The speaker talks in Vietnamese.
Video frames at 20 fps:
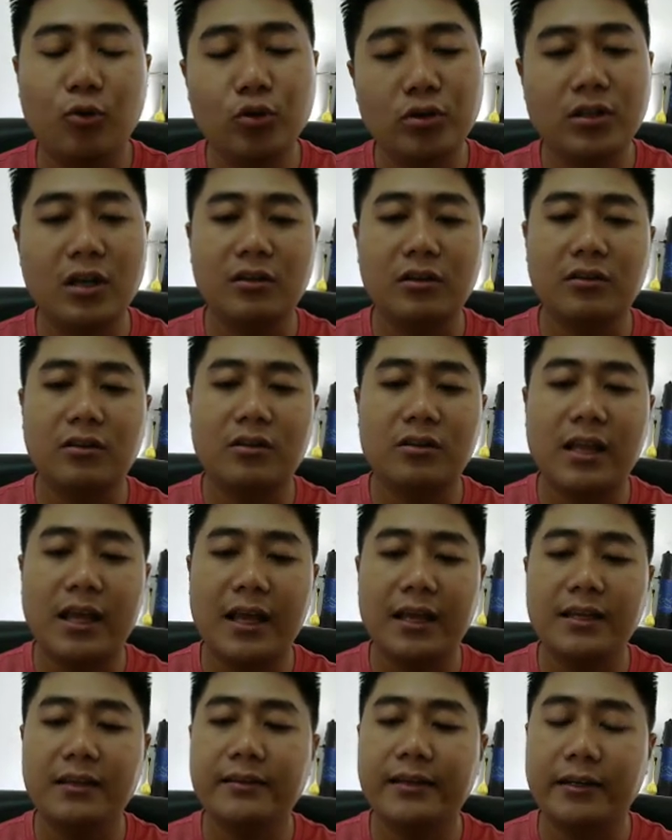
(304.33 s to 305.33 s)
cuối tuần có
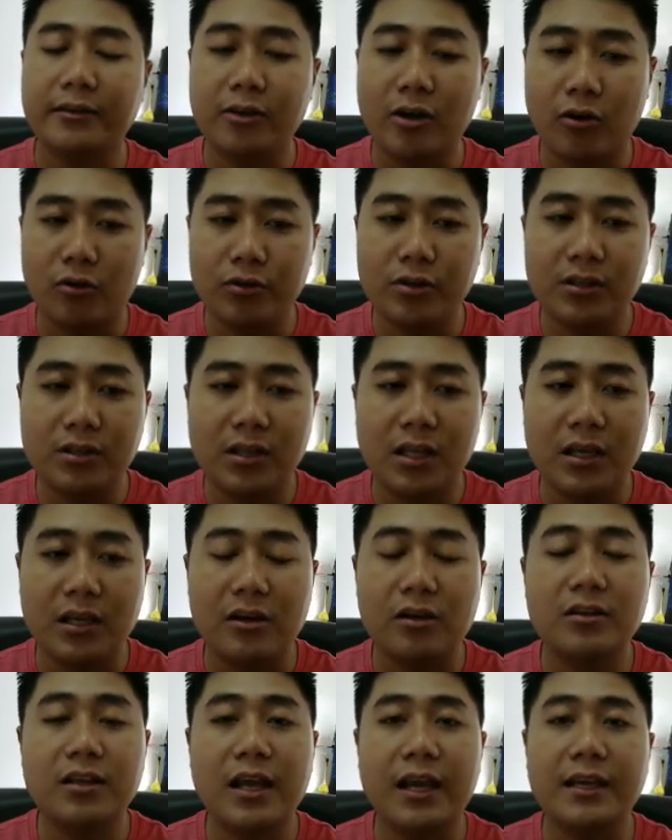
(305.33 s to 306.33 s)
thể rảnh rỗi thì
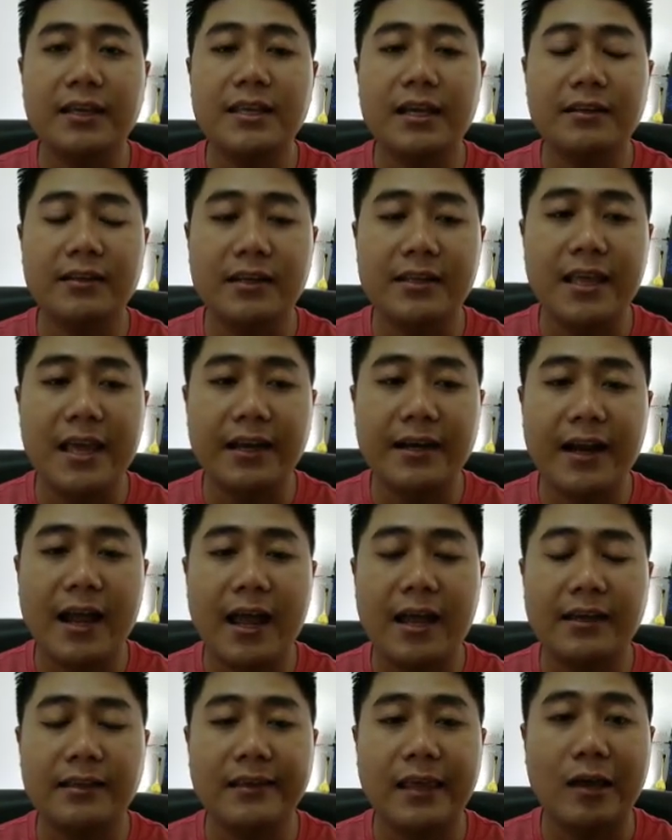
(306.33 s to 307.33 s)
có thể dành thời gian
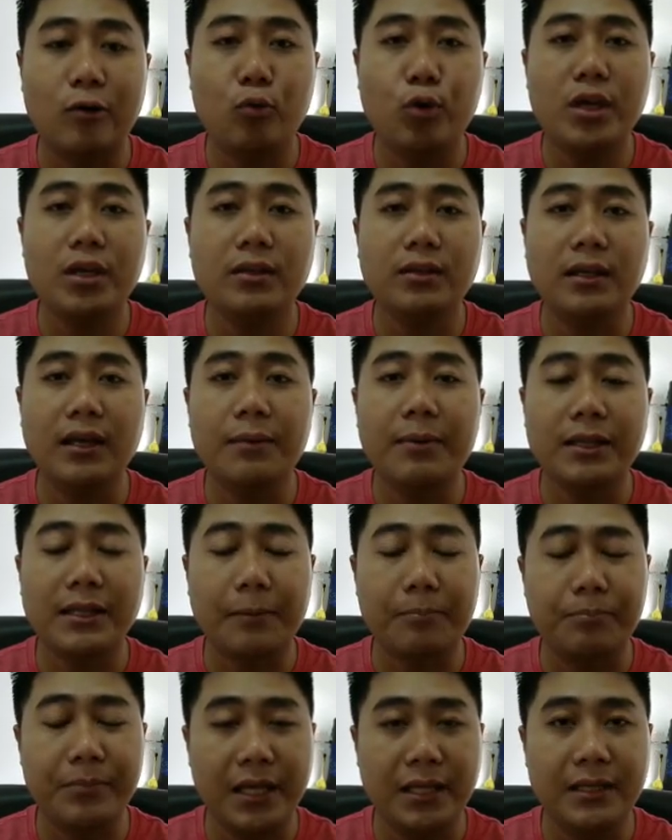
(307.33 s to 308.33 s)
ra giải quyết những cái bài
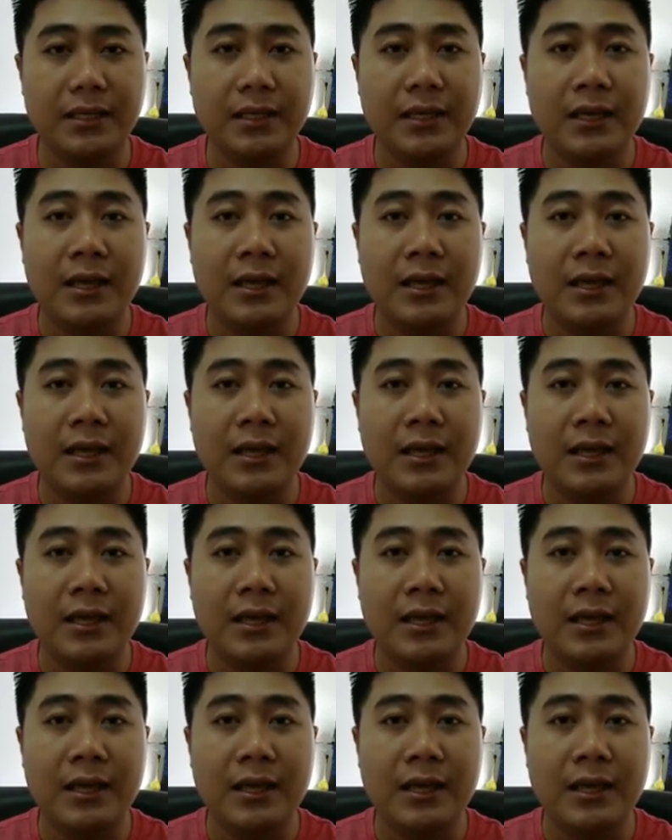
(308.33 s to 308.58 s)
tập này.